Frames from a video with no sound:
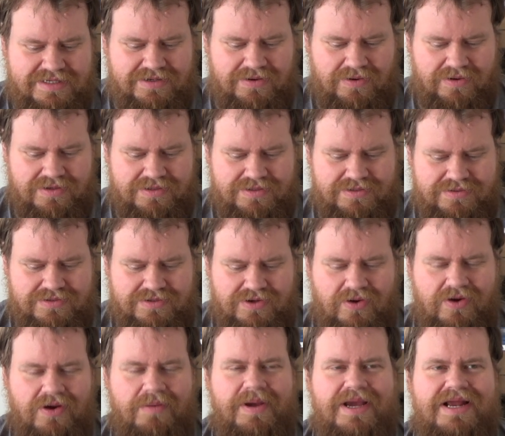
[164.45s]
Ne? Und, und
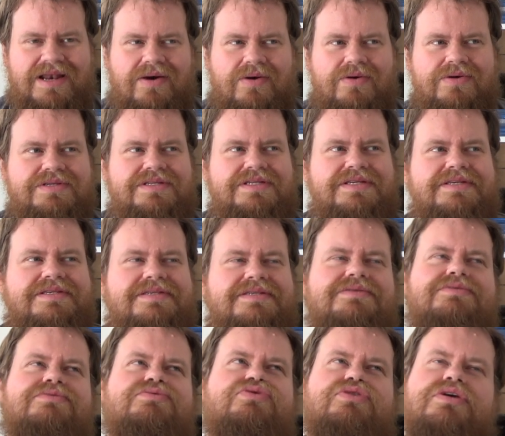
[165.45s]
Conor McLeod
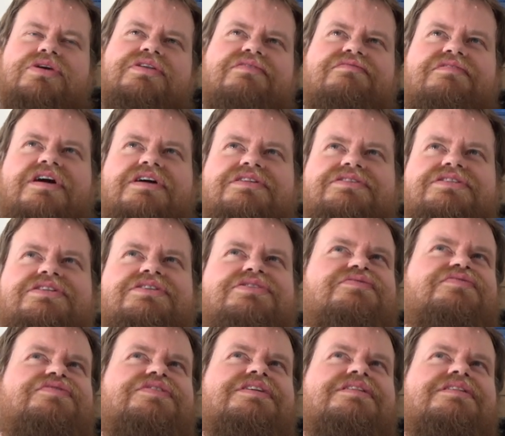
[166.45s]
ist, äh, ich denke, da verrate ich nicht
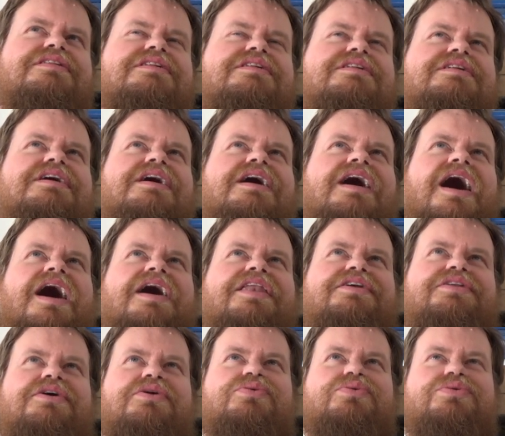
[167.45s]
zu so viel,
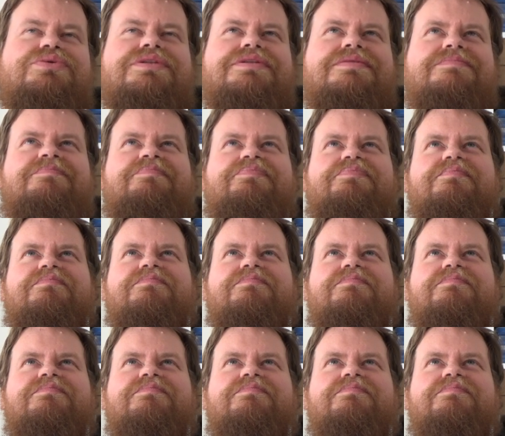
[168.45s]
einer der Guten.